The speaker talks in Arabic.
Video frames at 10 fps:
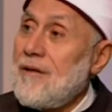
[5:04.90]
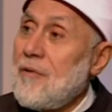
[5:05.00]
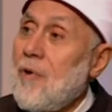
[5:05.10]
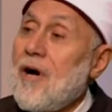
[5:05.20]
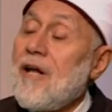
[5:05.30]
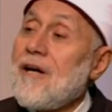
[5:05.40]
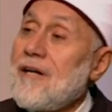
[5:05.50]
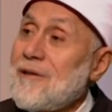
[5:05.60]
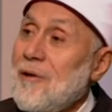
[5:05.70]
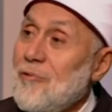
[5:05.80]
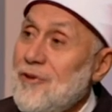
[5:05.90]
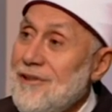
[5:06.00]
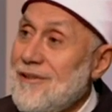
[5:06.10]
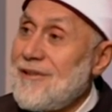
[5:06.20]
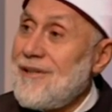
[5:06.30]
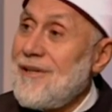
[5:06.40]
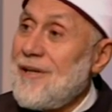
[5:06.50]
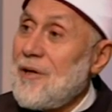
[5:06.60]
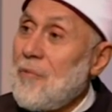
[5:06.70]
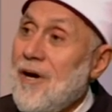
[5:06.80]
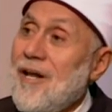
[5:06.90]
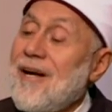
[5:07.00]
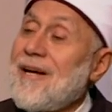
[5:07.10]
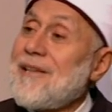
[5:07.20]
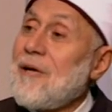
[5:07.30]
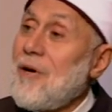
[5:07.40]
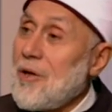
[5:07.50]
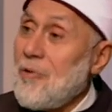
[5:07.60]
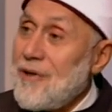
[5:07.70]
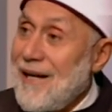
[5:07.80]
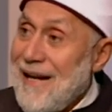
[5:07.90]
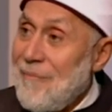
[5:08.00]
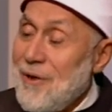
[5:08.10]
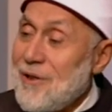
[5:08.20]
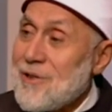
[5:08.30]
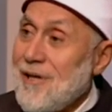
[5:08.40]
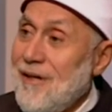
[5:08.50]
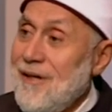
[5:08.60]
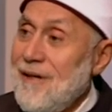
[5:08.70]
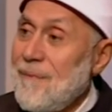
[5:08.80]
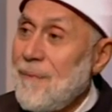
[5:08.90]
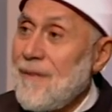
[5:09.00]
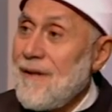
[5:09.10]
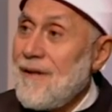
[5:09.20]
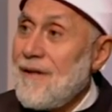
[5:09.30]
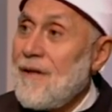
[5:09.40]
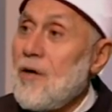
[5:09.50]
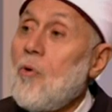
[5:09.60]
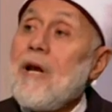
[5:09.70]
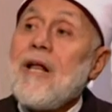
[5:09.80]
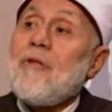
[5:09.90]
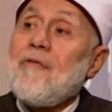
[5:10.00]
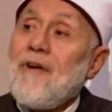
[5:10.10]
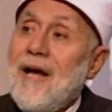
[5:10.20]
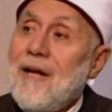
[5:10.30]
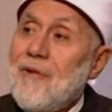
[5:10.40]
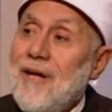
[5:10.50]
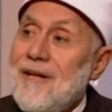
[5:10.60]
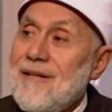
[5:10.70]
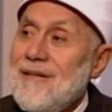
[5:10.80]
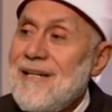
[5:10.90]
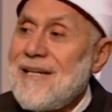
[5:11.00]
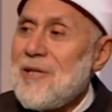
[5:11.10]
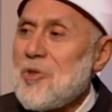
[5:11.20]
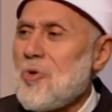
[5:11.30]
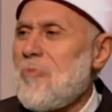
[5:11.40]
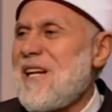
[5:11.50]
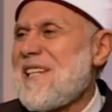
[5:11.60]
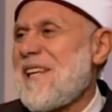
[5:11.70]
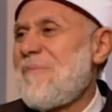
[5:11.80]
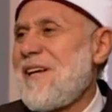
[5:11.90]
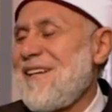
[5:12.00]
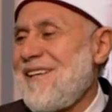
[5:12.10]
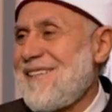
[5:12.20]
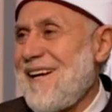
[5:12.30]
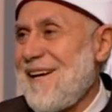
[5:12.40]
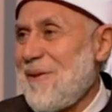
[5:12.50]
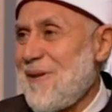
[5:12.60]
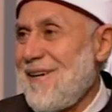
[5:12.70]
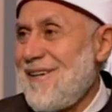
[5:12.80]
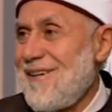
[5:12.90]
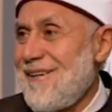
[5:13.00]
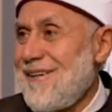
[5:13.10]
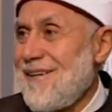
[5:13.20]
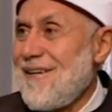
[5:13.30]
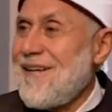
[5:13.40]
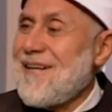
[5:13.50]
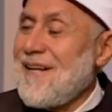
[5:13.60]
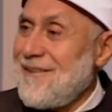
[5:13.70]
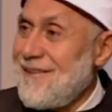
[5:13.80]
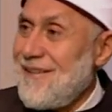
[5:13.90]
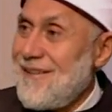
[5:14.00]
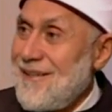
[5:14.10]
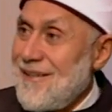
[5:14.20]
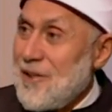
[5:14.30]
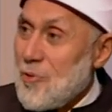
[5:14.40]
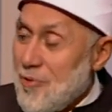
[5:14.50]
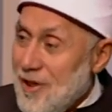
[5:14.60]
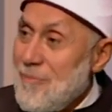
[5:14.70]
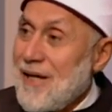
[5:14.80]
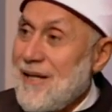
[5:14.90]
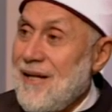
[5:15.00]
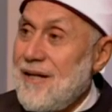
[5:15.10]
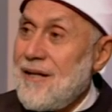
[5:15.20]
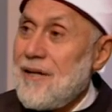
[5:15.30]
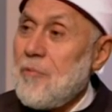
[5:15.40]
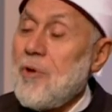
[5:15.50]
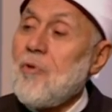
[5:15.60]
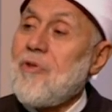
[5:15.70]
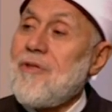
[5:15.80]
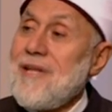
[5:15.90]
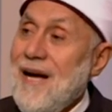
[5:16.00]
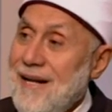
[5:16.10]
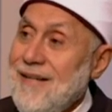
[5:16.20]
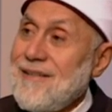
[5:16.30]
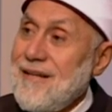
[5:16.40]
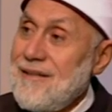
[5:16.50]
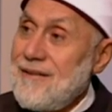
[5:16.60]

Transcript: وخلق التوفيق وخلق التوجه إلى العمل الصالح هو الذي فعل ذلك ثم نسب إليك هذا لكي يكرمك ويثني عليك